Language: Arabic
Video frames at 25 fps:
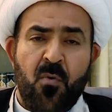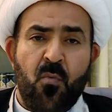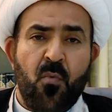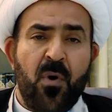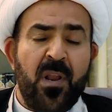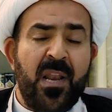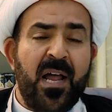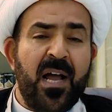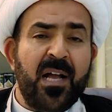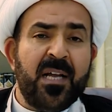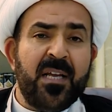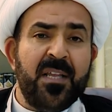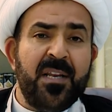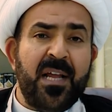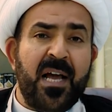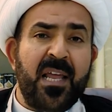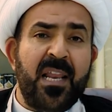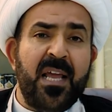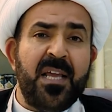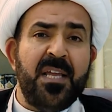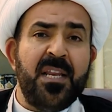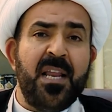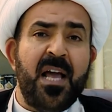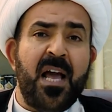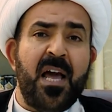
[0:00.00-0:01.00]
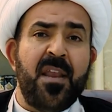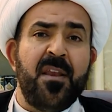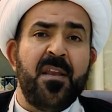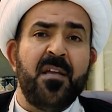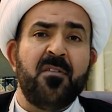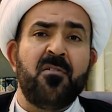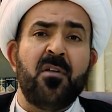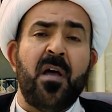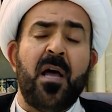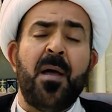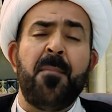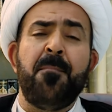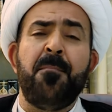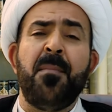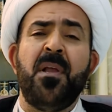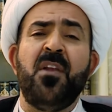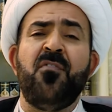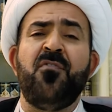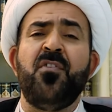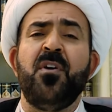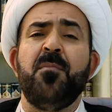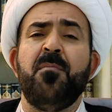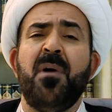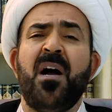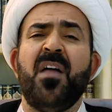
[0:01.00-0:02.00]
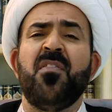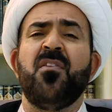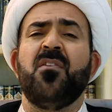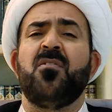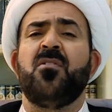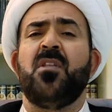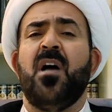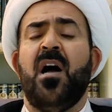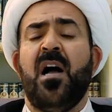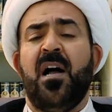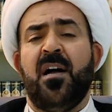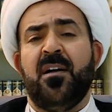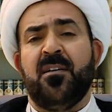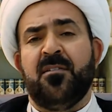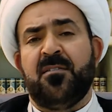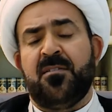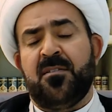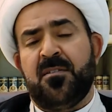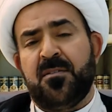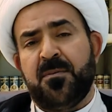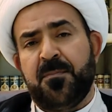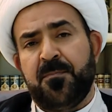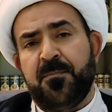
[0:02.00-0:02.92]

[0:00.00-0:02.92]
ولكن علينا ان نتامل في بعض الطاعات